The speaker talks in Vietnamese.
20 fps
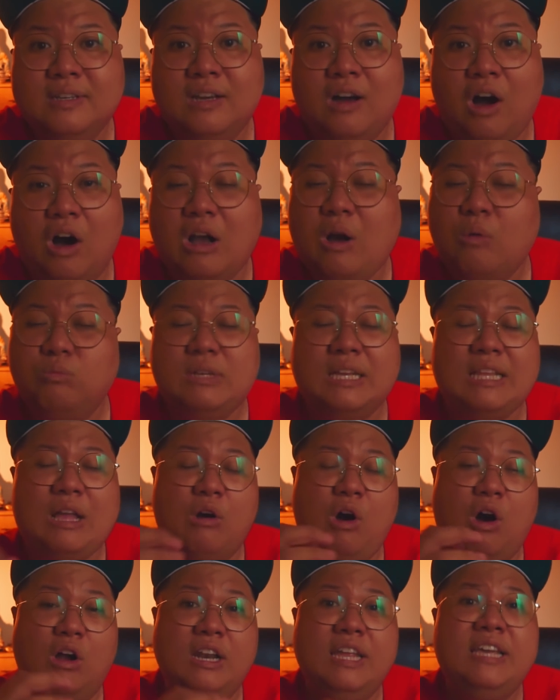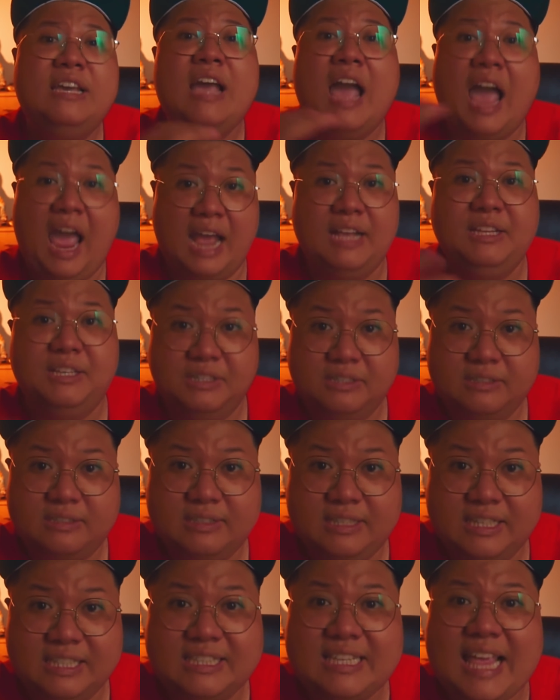họ không thể nào họ liên hệ được
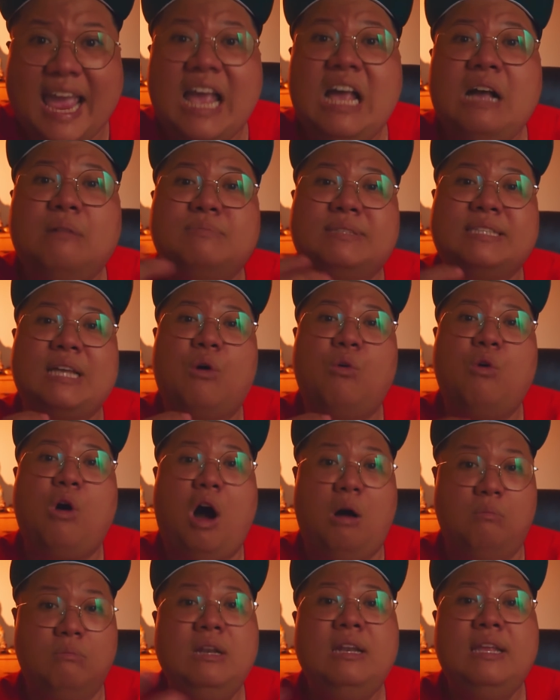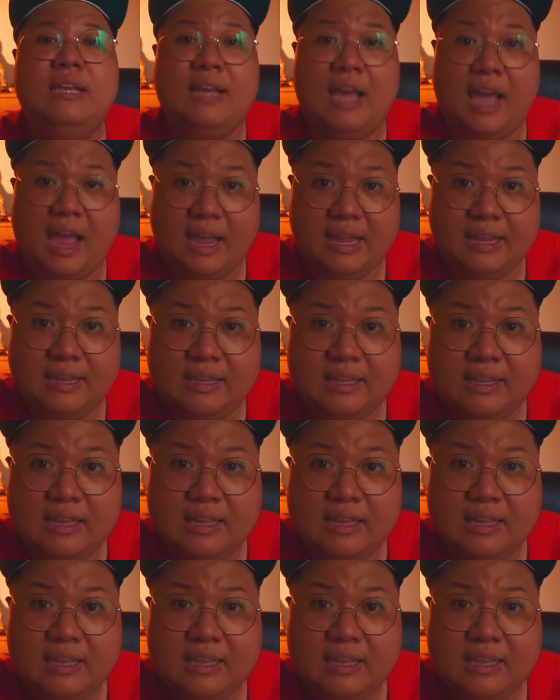thì sáng hôm sau họ mới liên hệ